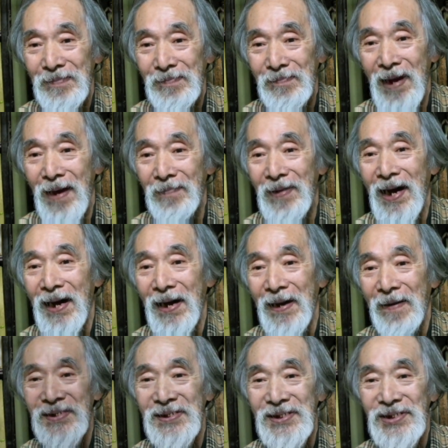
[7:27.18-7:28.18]
まあまあ
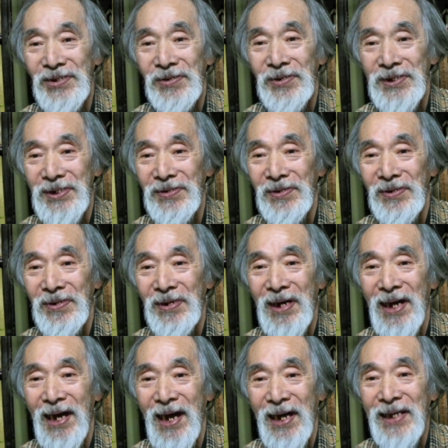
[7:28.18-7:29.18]
勝利を
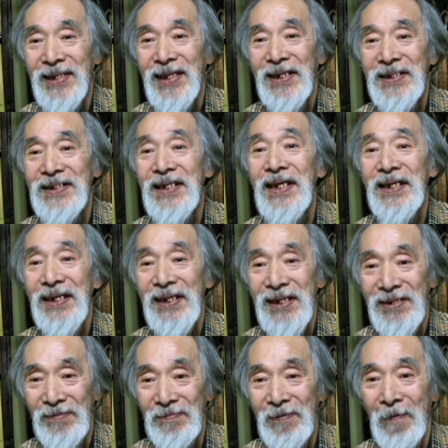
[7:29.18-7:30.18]
挙げたりしてんねん
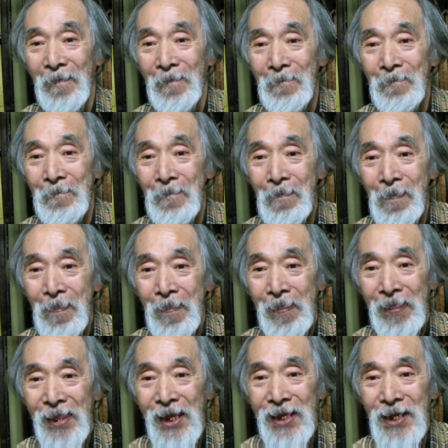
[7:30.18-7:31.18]
けども、うん、
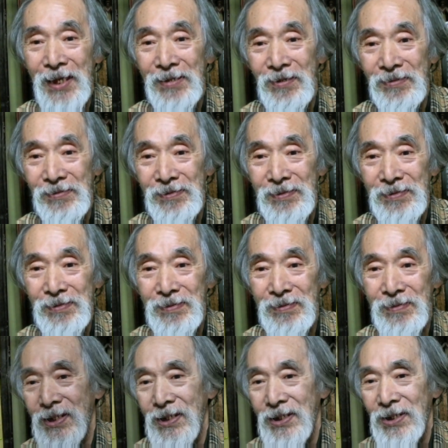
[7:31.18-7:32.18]
で結
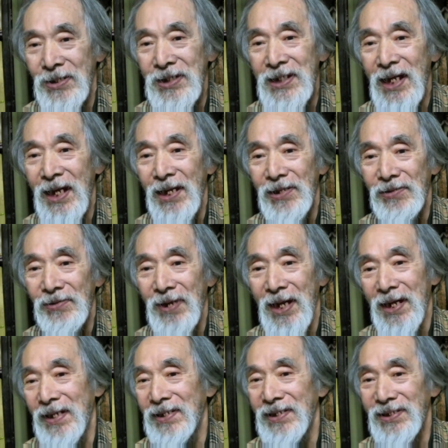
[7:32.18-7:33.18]
局義仲と
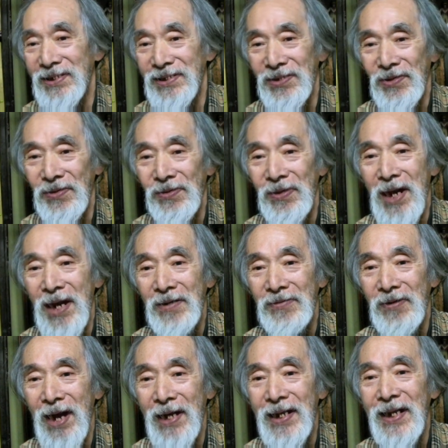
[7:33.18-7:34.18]
はその方
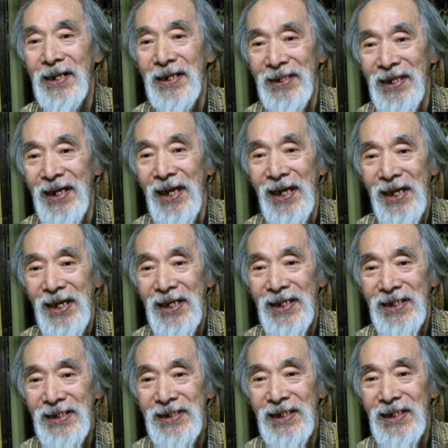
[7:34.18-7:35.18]
角を離れて
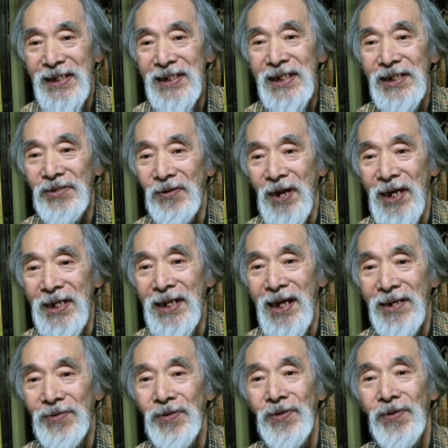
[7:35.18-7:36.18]
伊勢とか伊
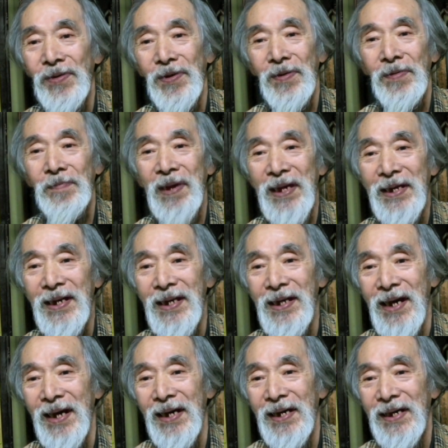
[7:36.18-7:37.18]
賀の方面か
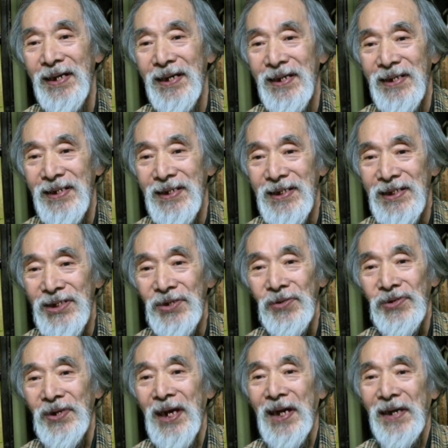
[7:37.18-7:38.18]
ら
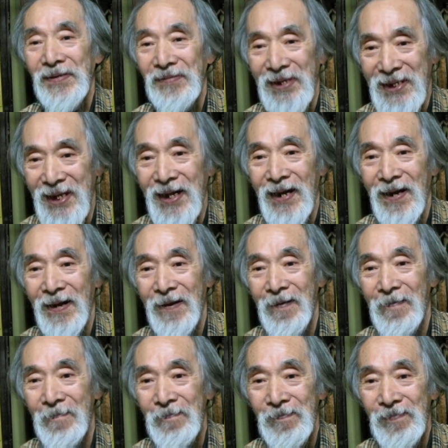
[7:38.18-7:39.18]
京都へ入るわけ
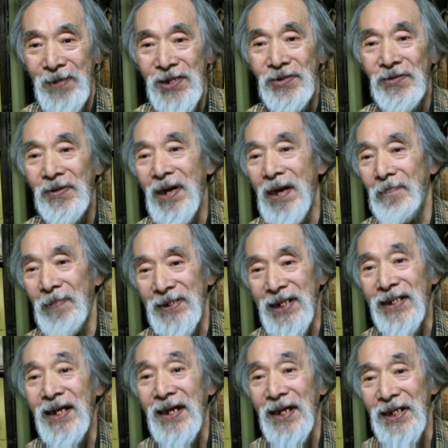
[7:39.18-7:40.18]
その間ま
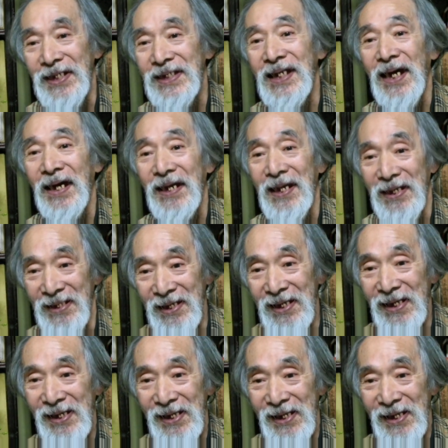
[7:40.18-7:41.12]
あ戦いしながらやで。